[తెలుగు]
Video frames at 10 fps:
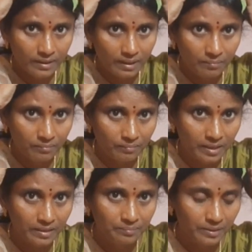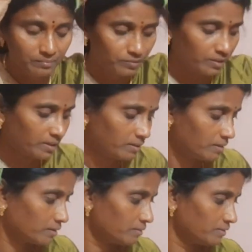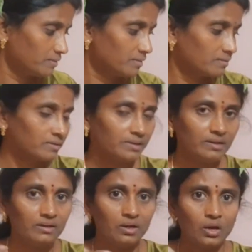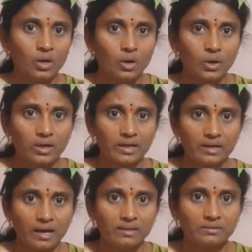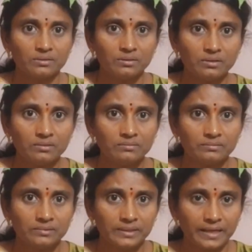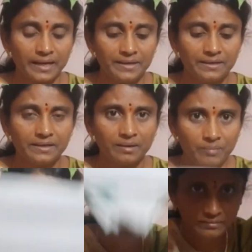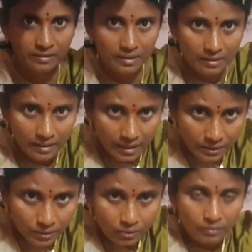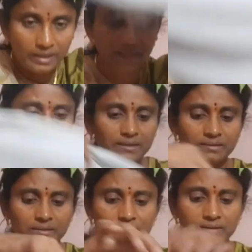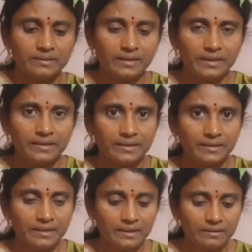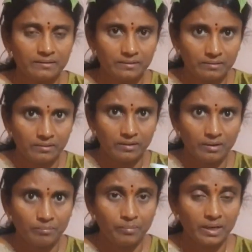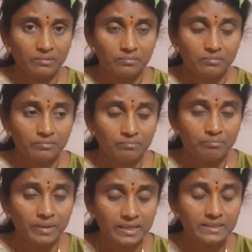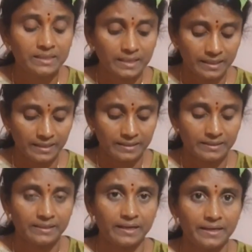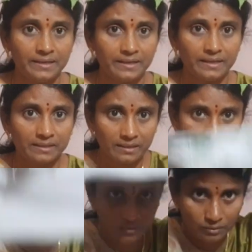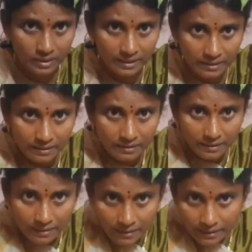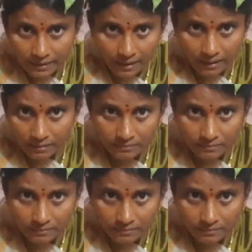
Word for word: ఇలా మాడిపోయిన మూడు నాలుగు ఆకులు వేసేసుకుని ఒక క్లాత్తో టైట్గా మనం కట్టుకోవాలండి ఎంత టైట్ అంటే మనం భరించగలిగేంత టైట్గా అయితే కట్టుకోవాలి ఇట్లా